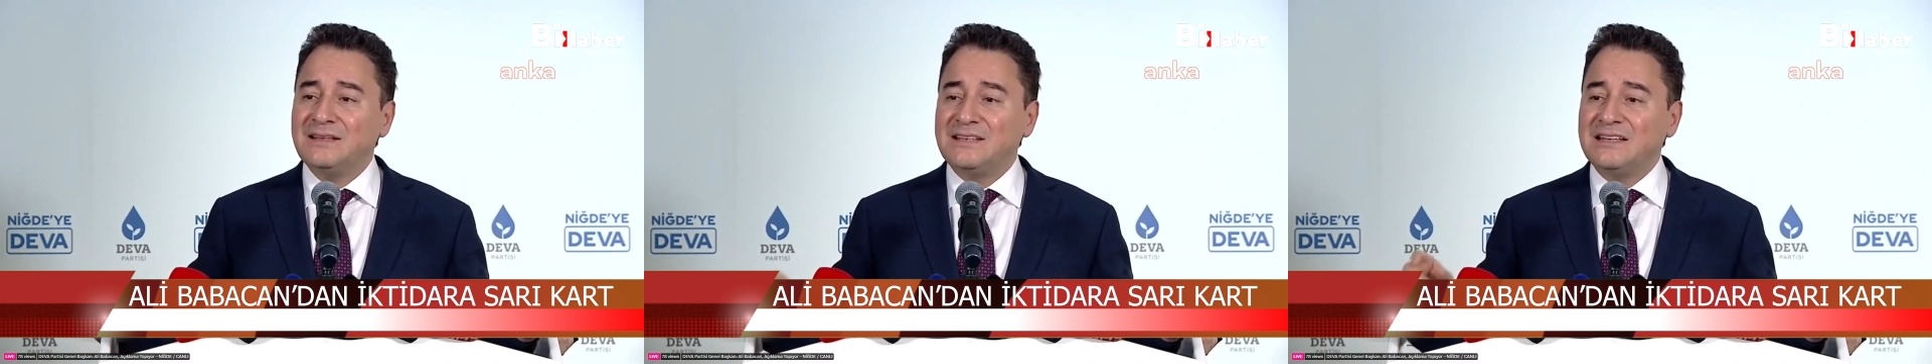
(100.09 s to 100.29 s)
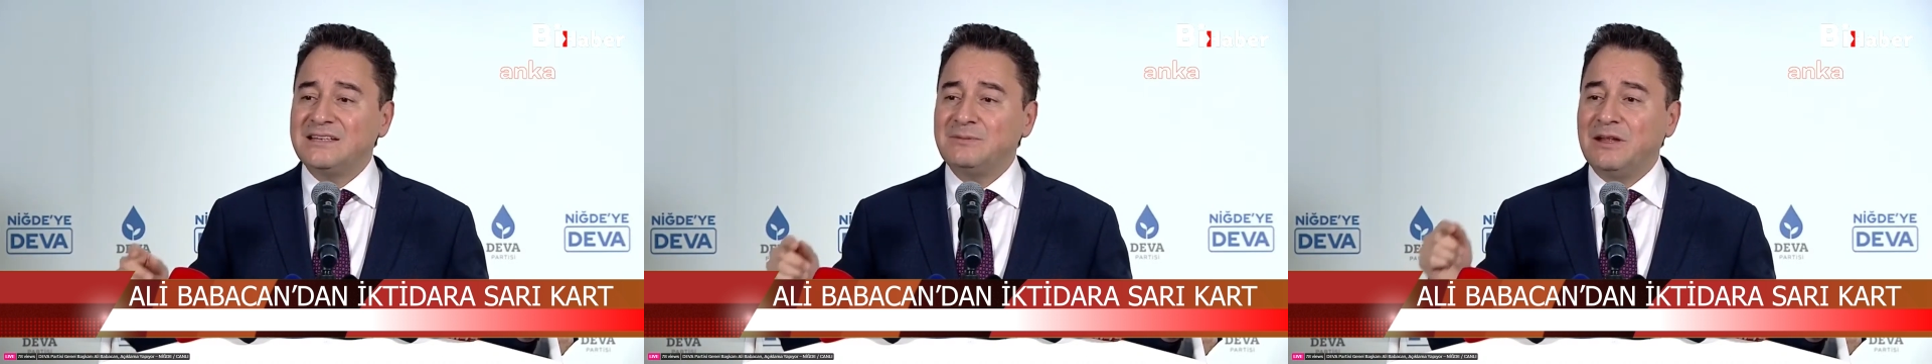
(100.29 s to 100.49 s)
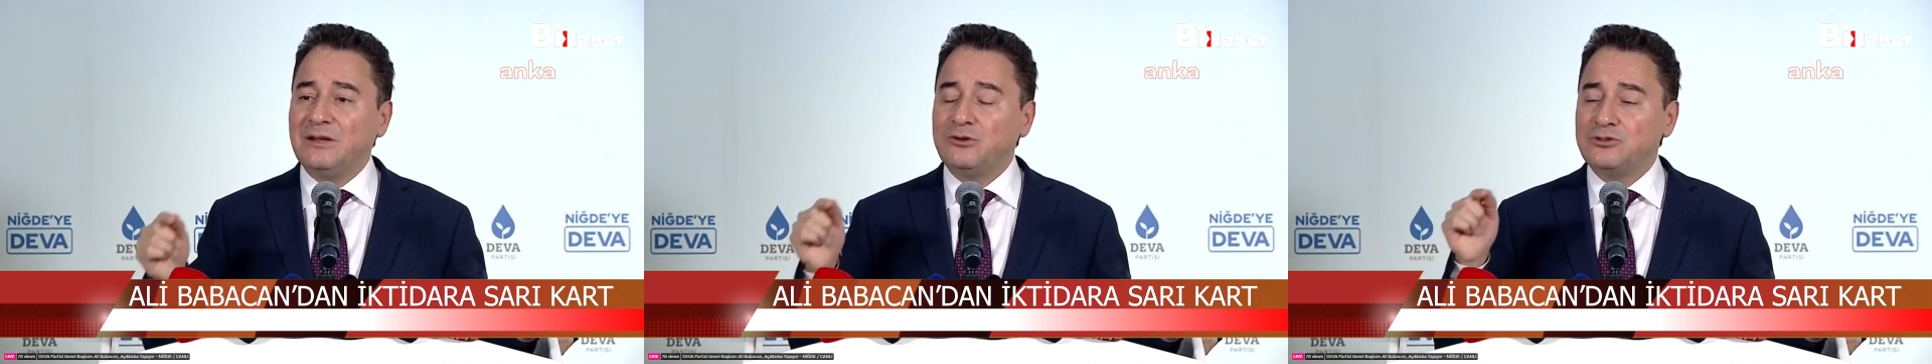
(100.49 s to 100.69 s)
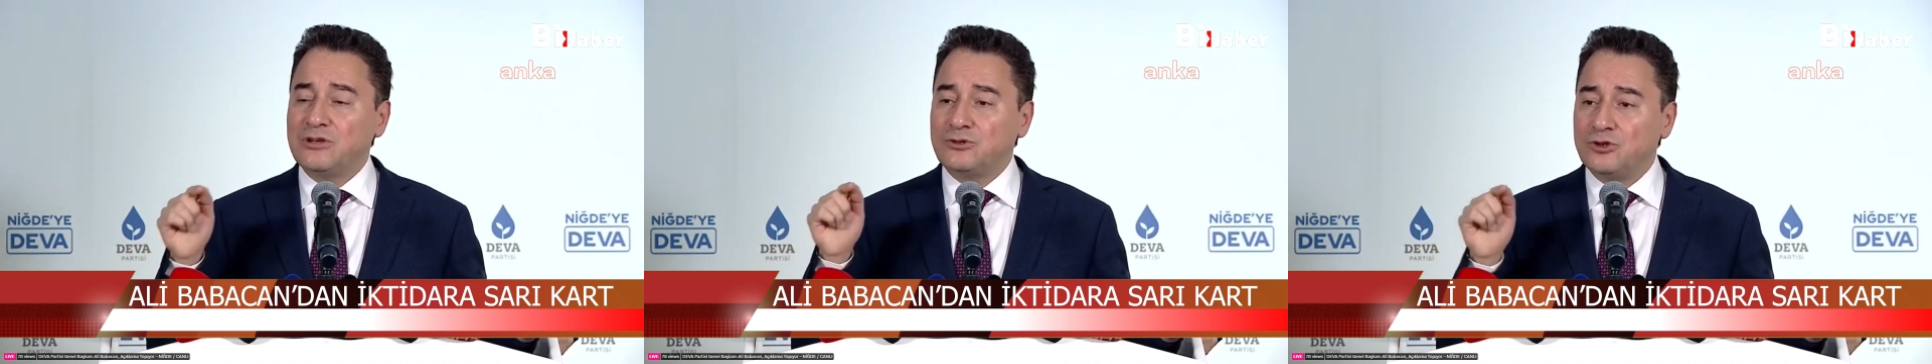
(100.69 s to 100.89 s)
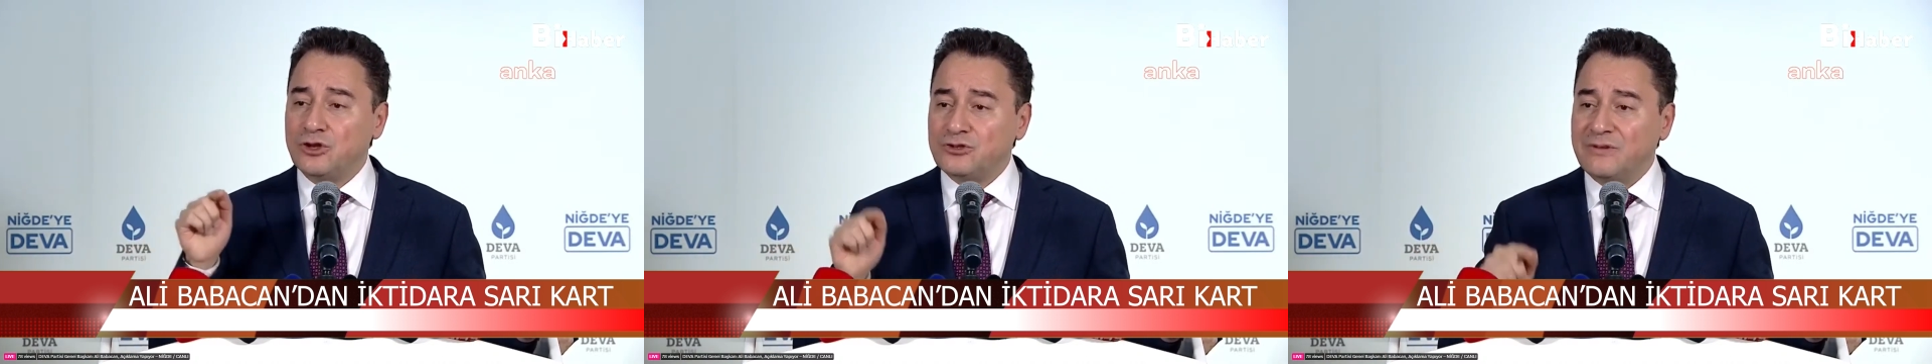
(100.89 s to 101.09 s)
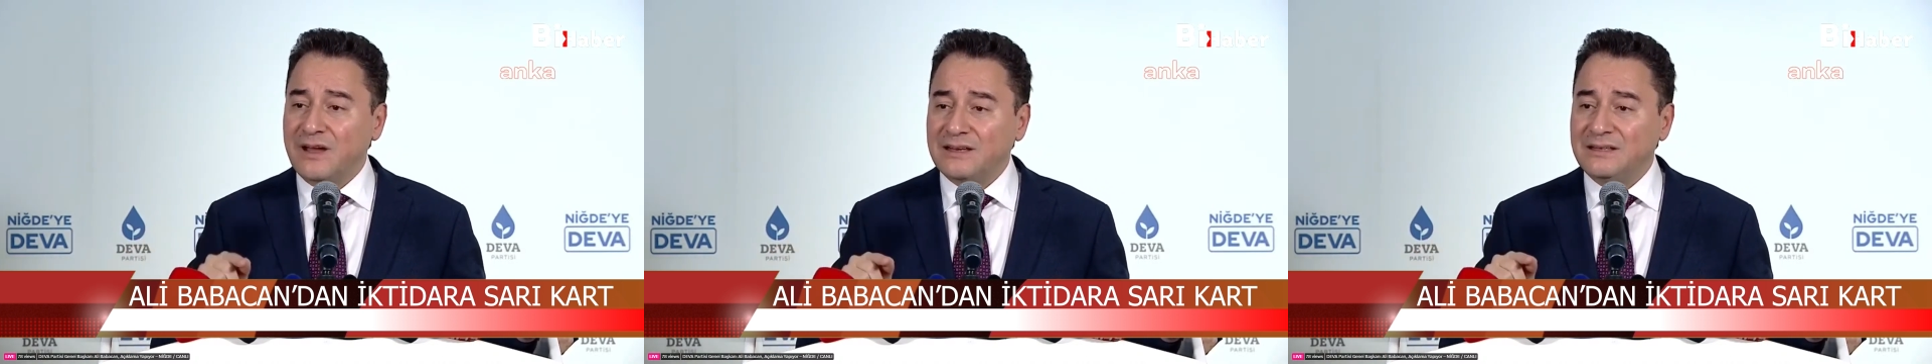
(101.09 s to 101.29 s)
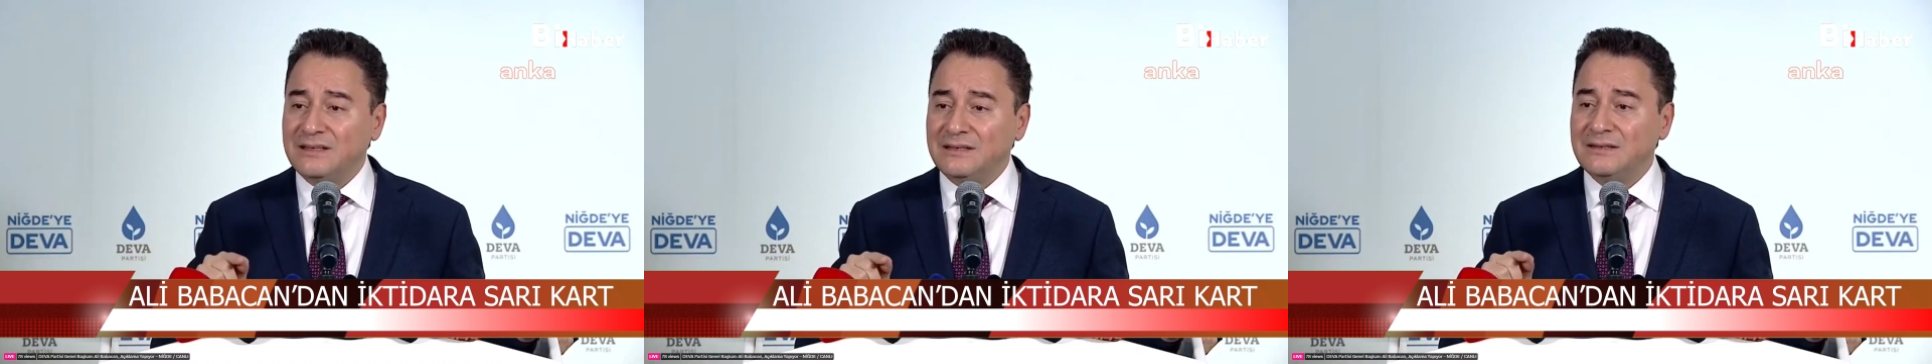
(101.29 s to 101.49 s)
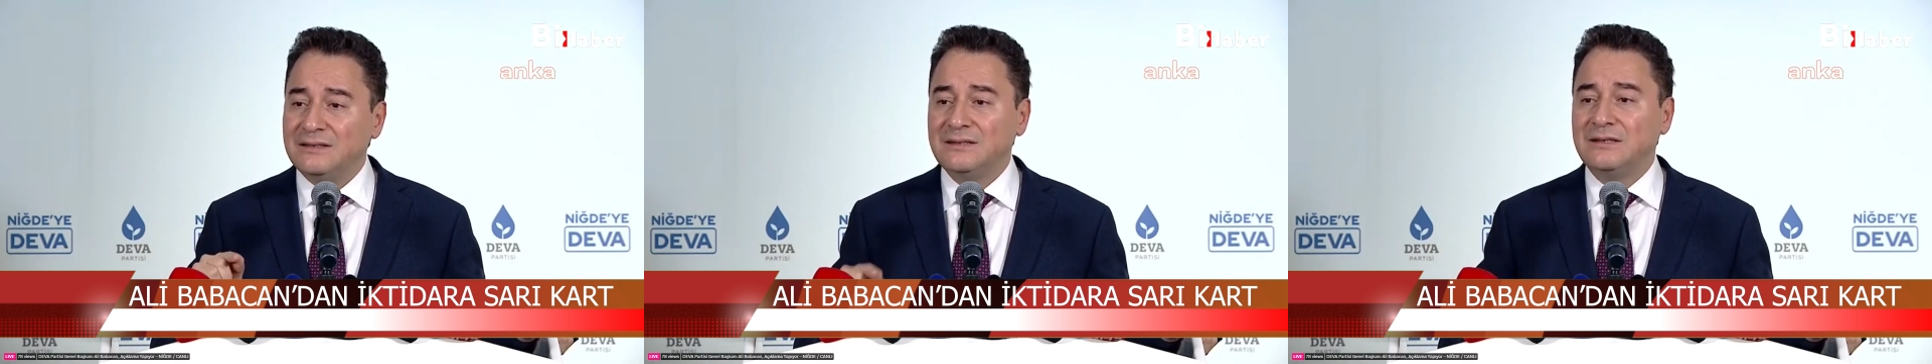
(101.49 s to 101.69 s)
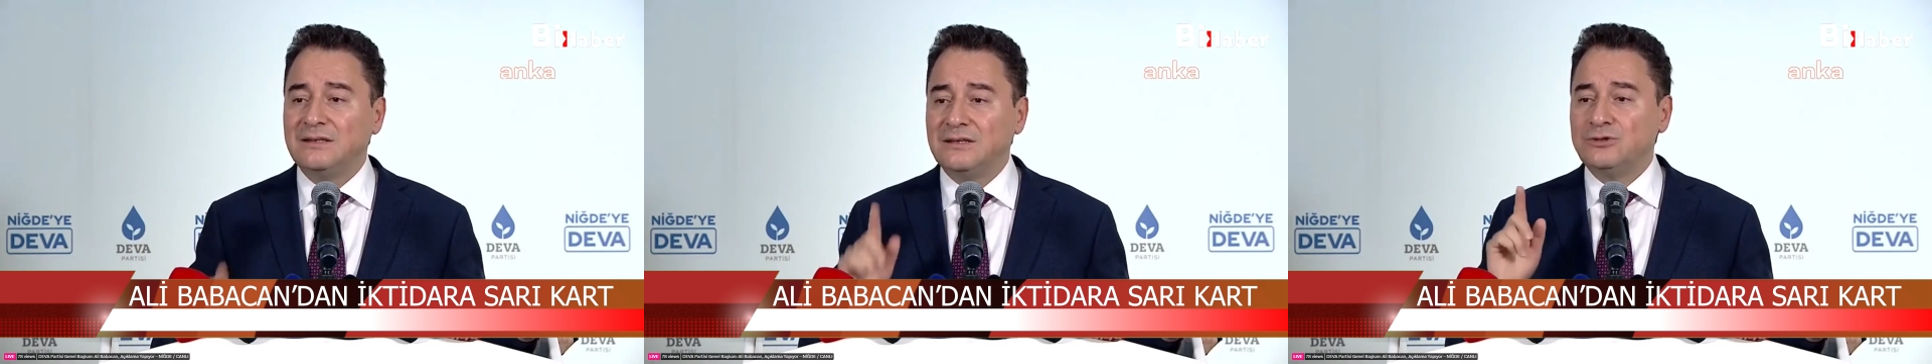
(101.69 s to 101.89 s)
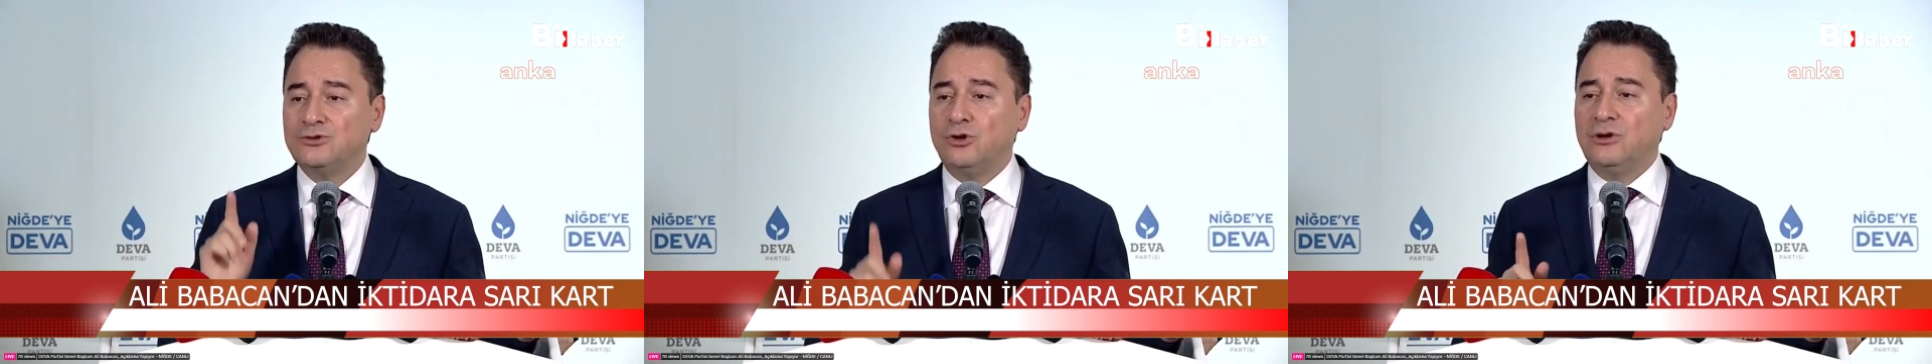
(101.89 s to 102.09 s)
Seçimden önce söz verdi,
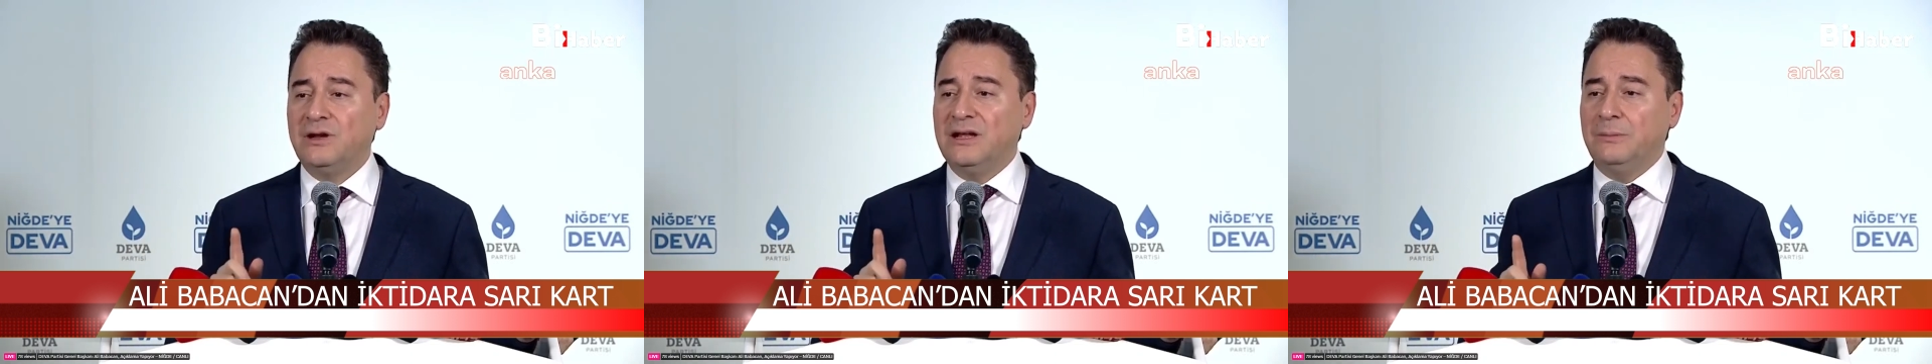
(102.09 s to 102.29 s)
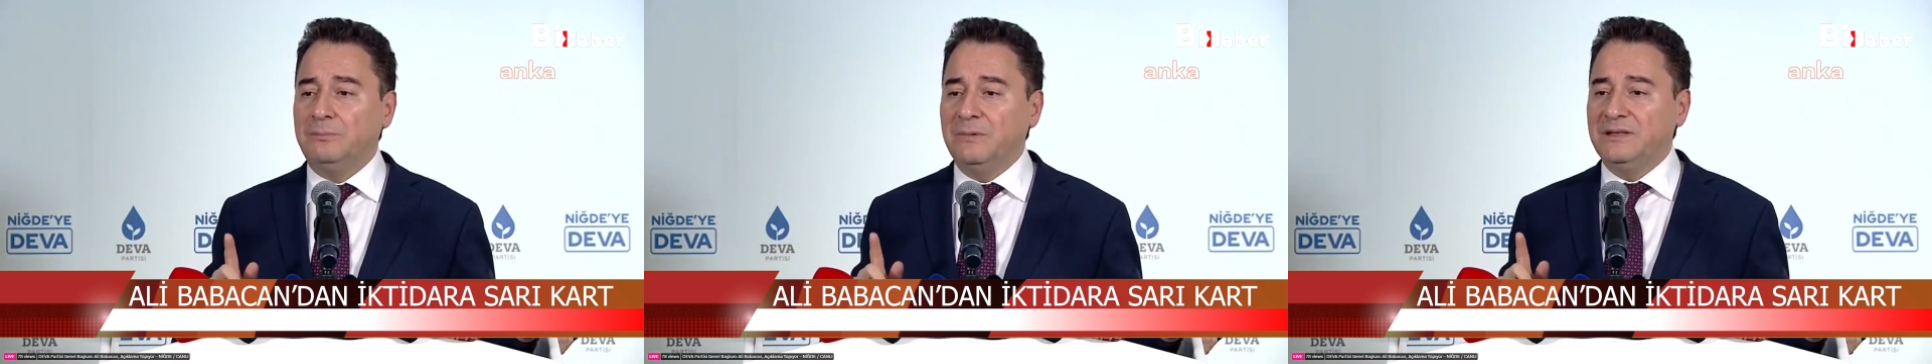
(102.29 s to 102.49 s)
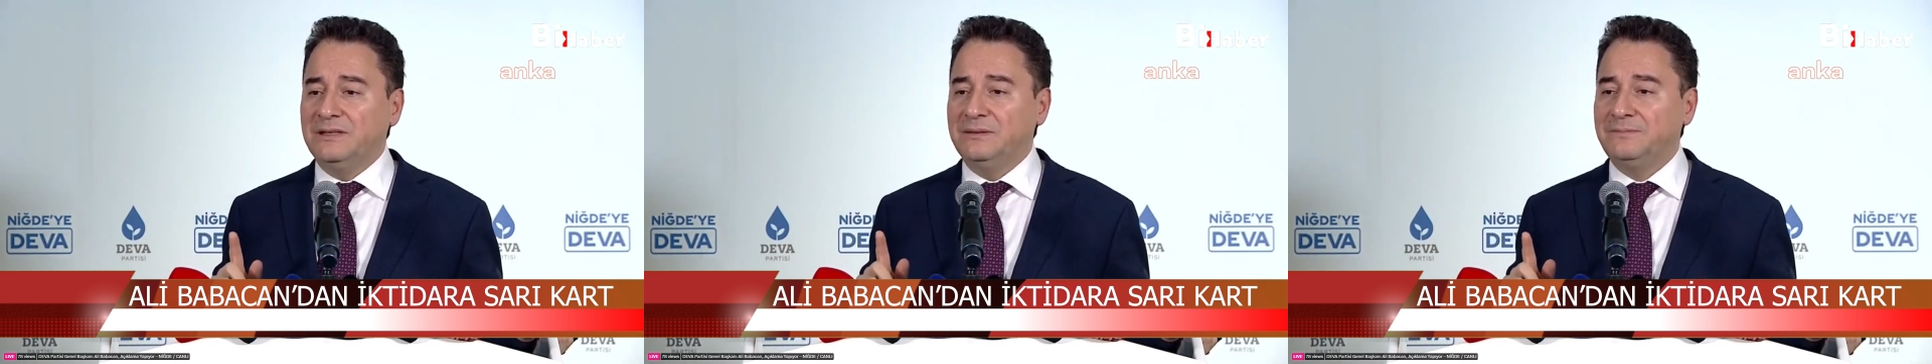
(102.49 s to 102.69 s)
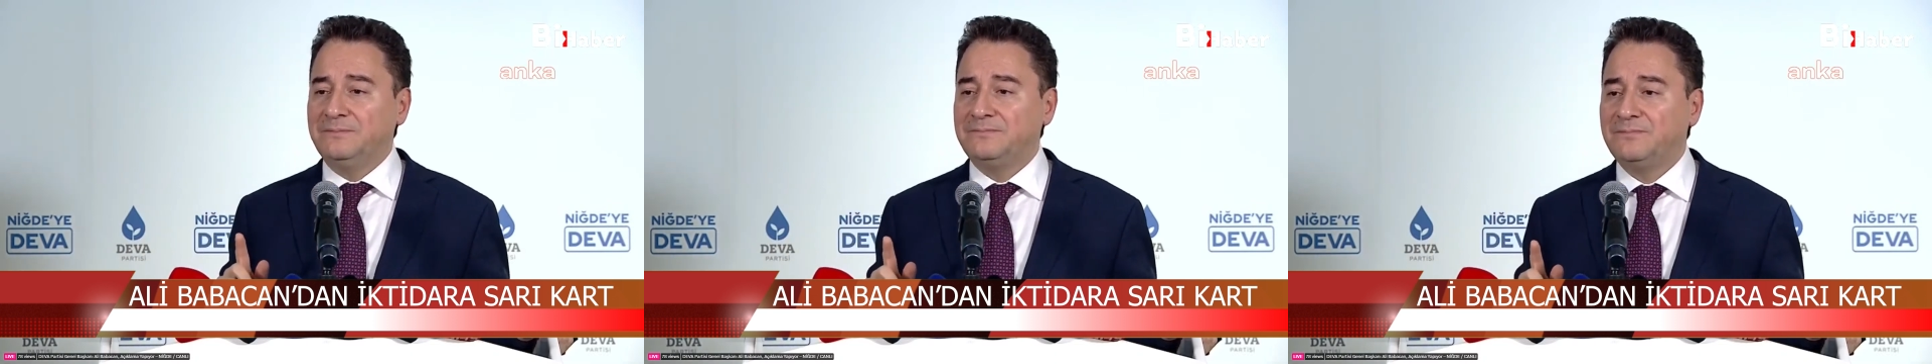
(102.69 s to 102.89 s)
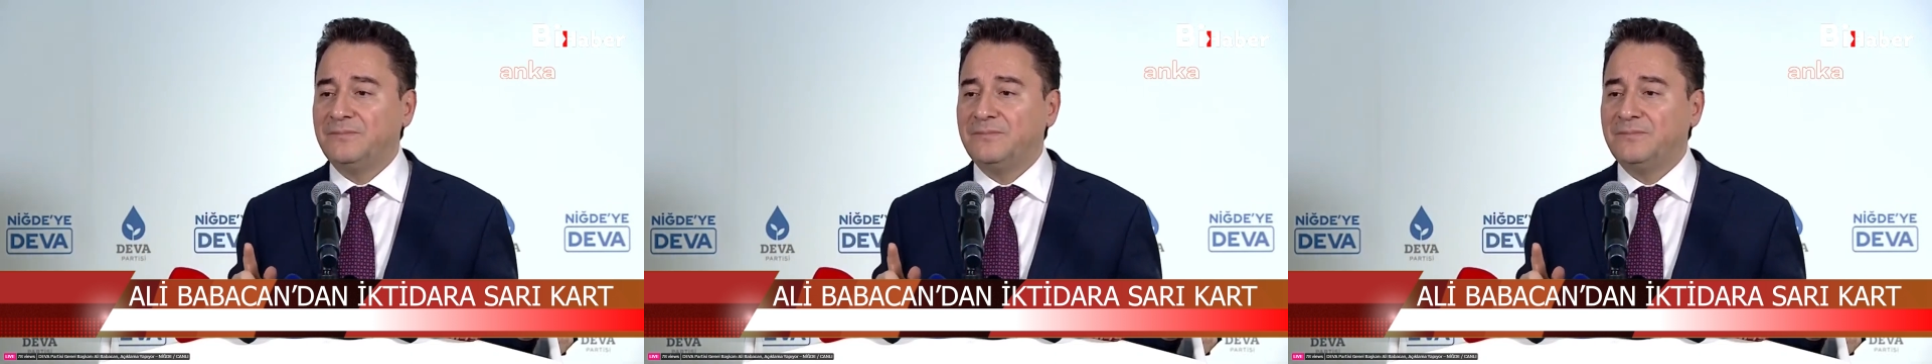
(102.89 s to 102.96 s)
sonra yapmadı.